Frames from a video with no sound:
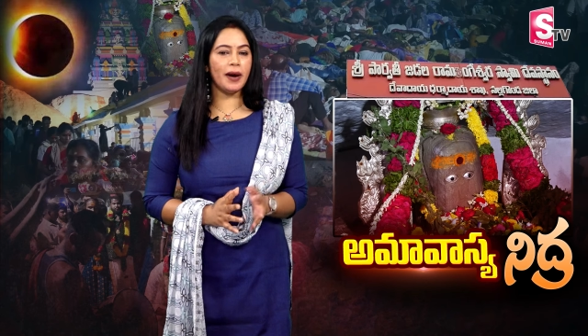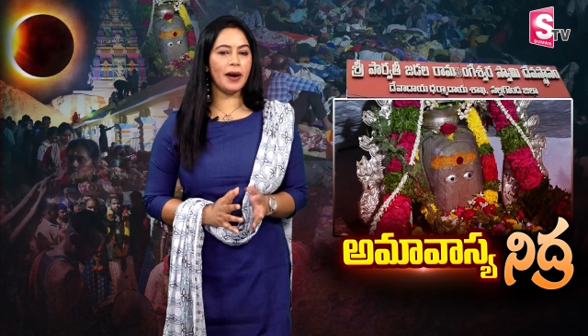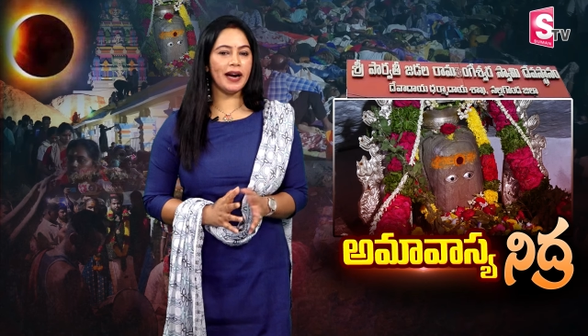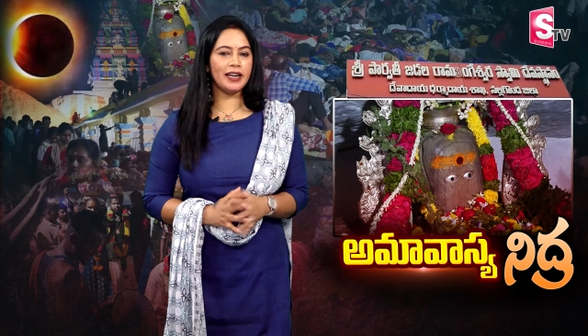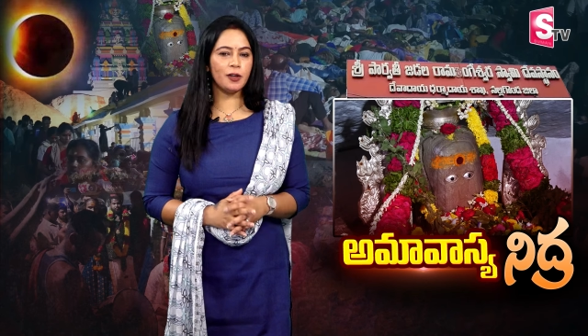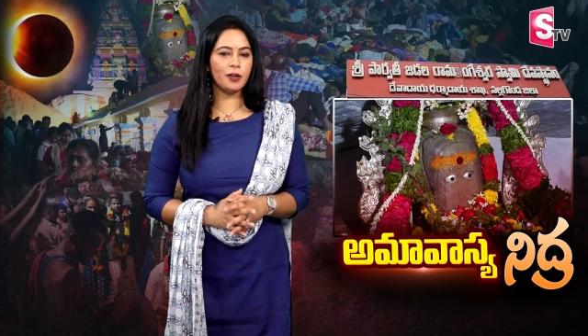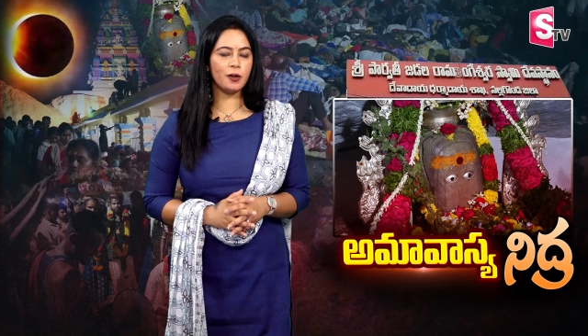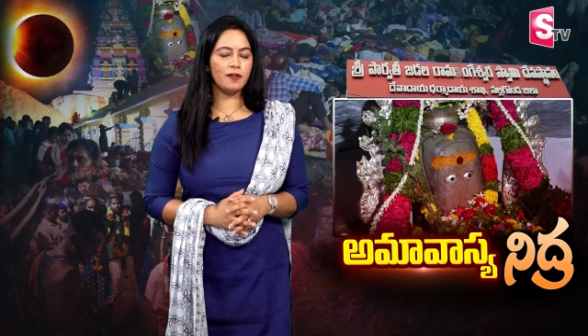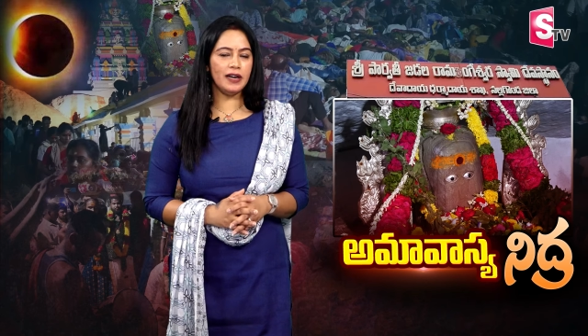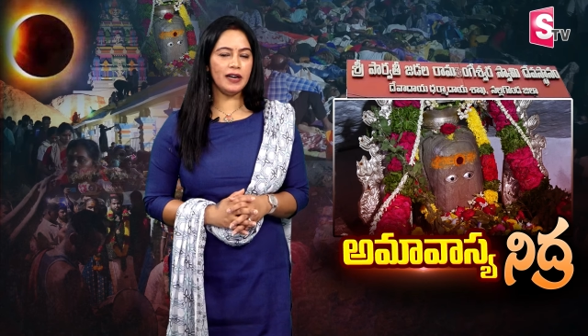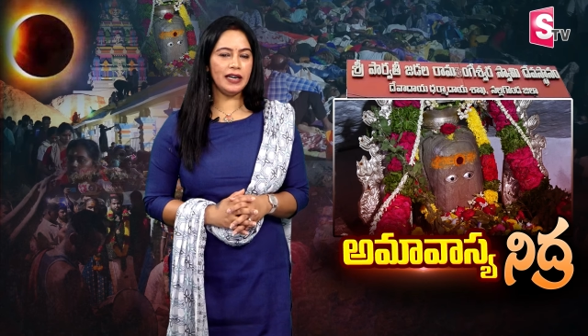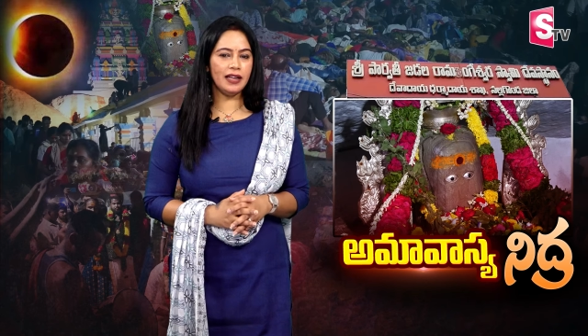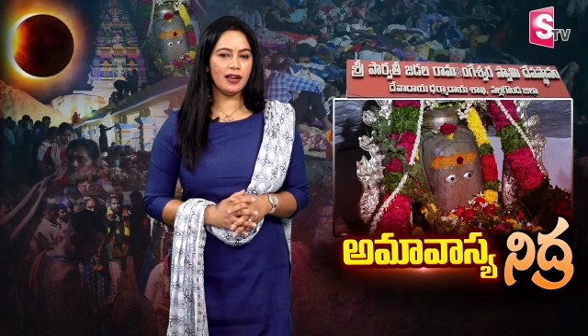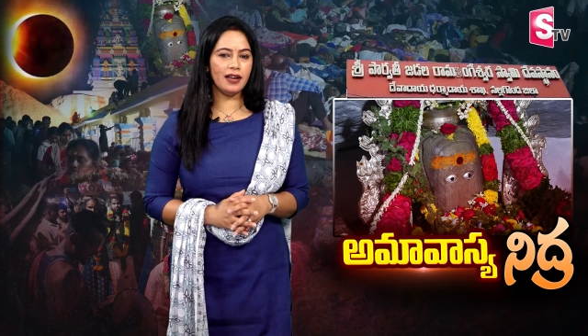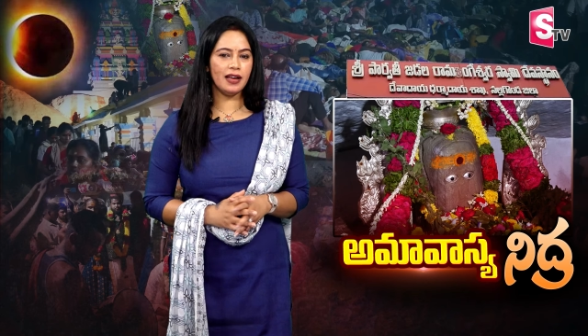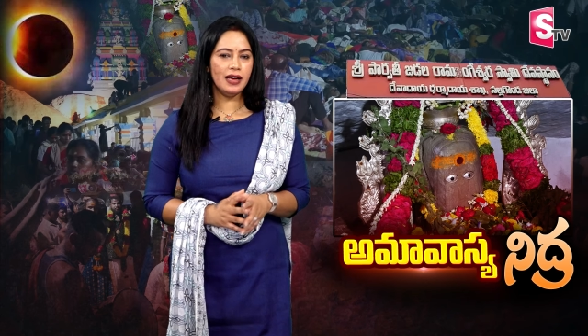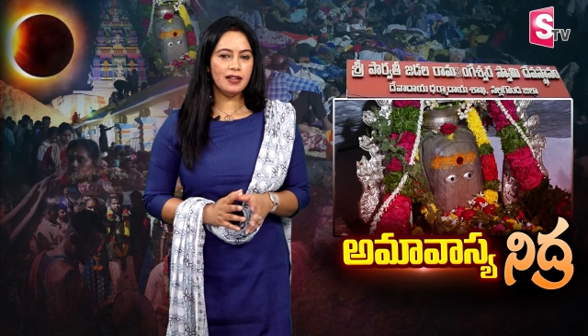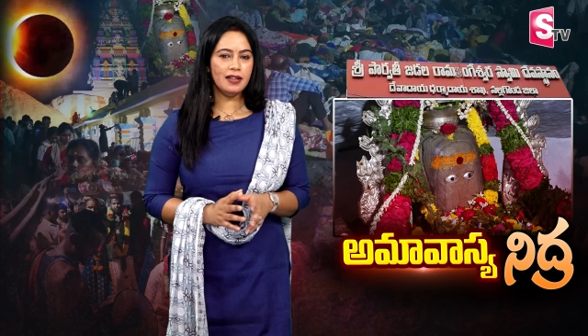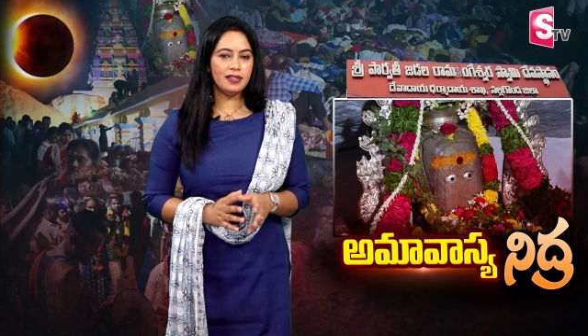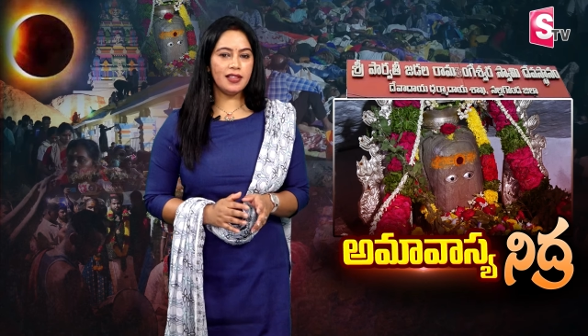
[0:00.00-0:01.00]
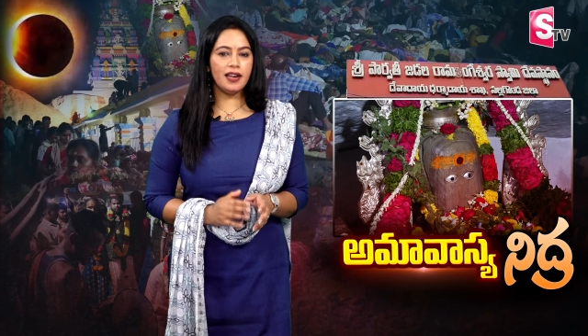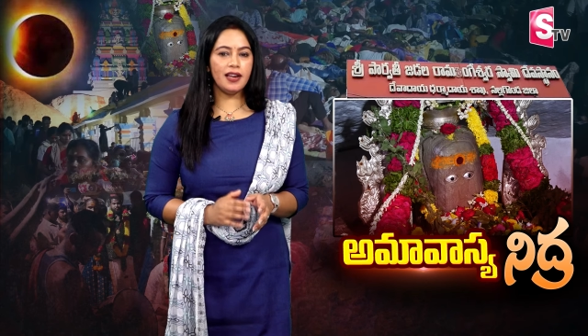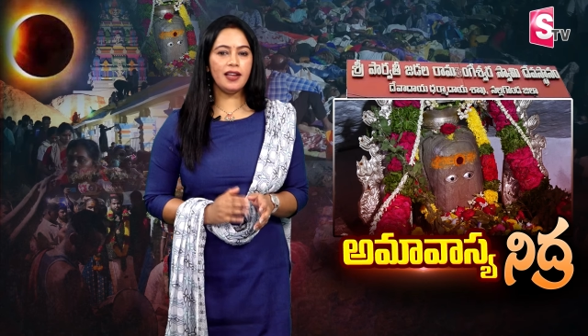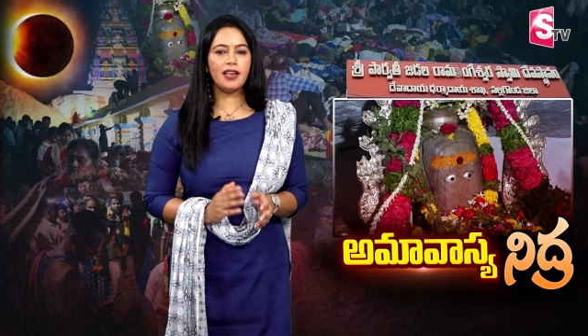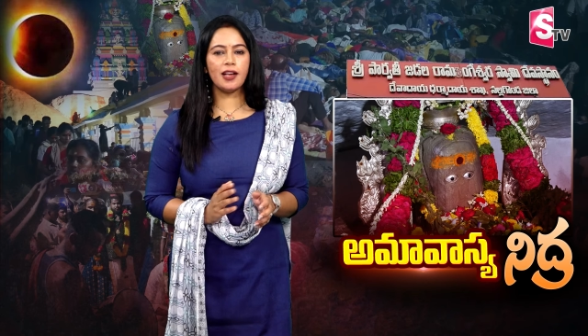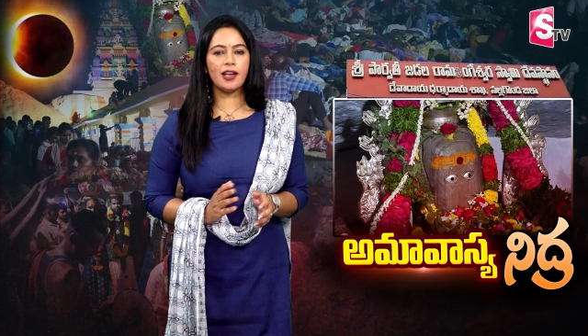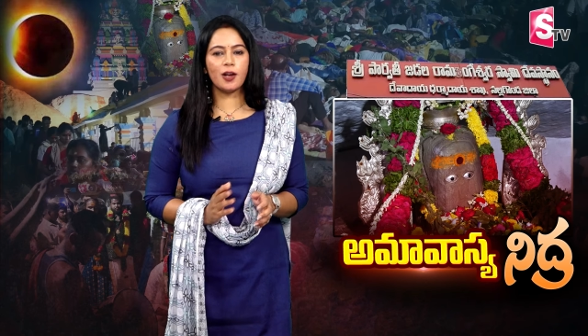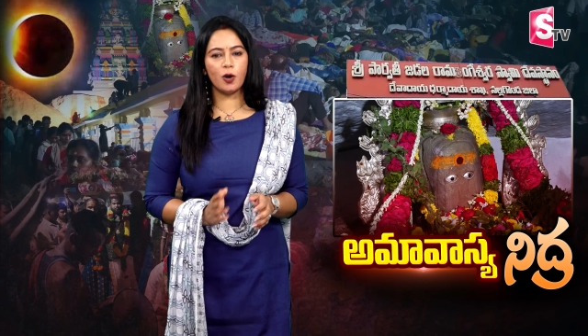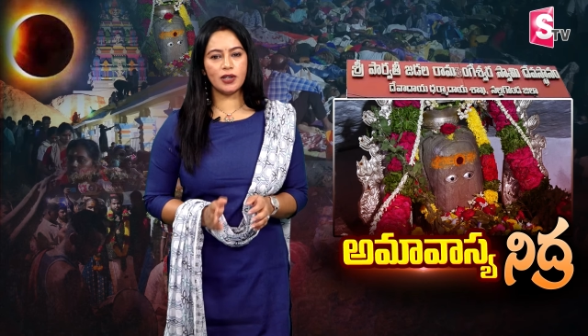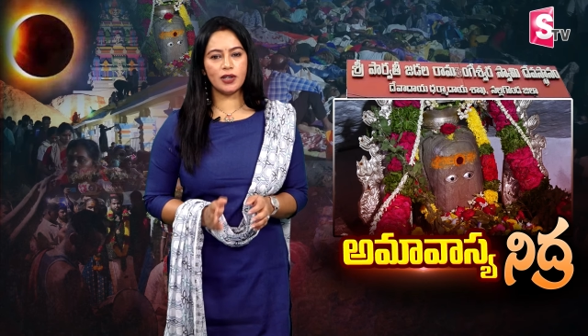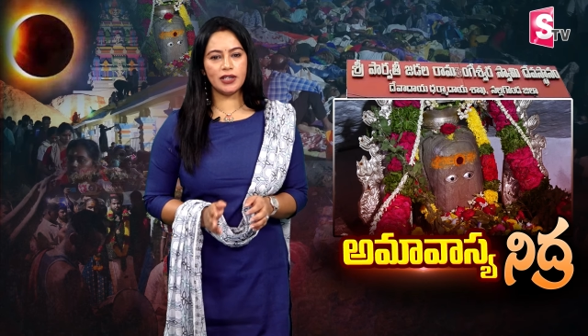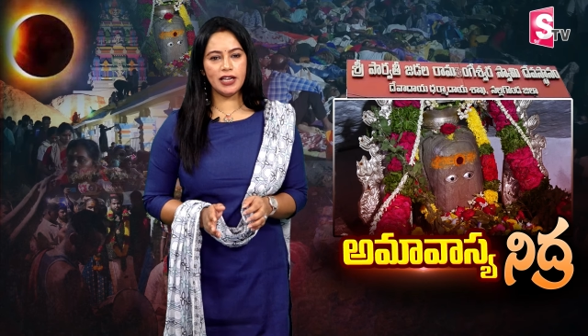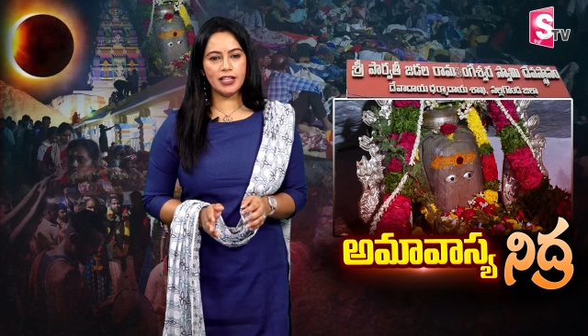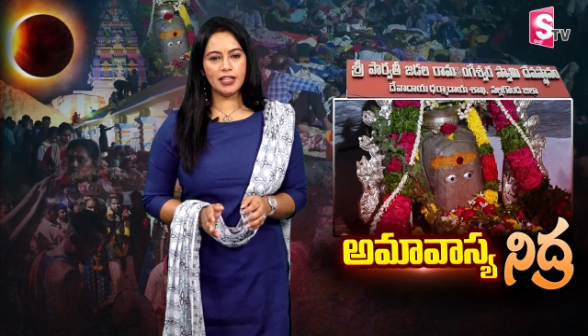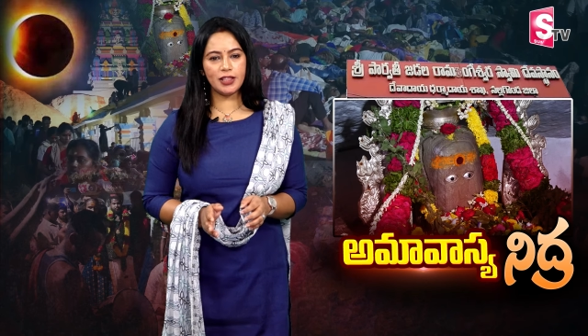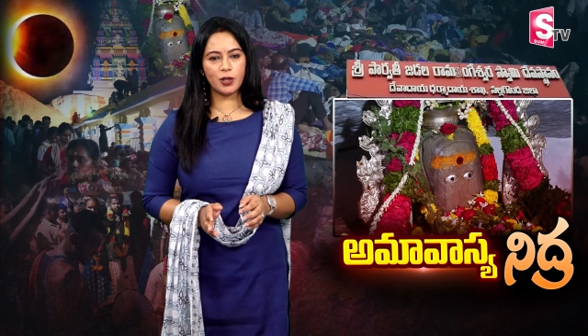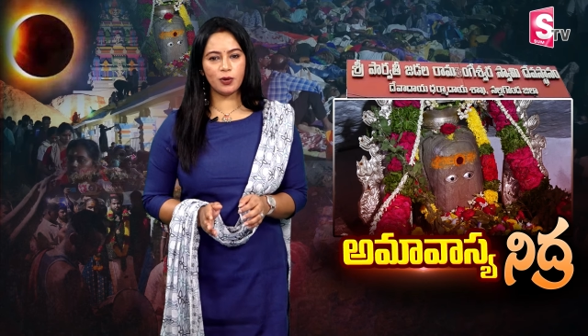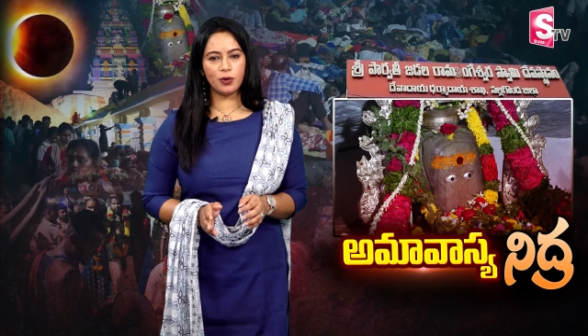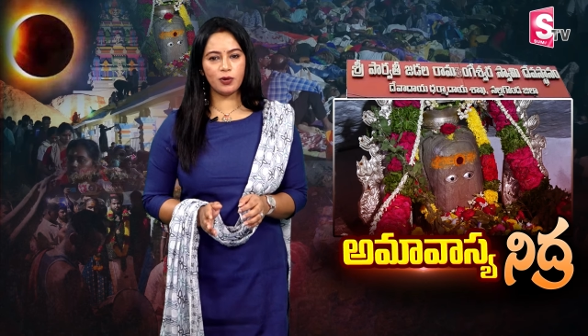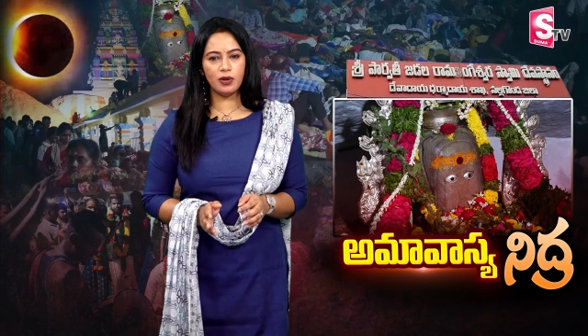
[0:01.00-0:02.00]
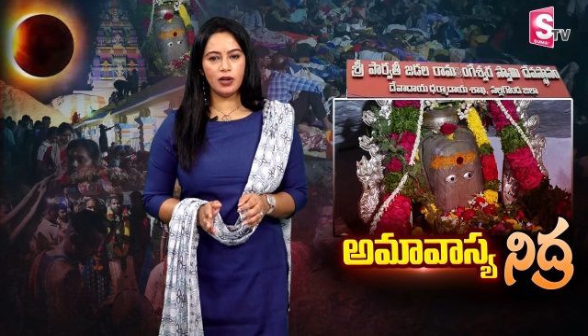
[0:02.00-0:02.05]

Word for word: బయటకు వెళ్లి తిరిగి గొడ్డలితో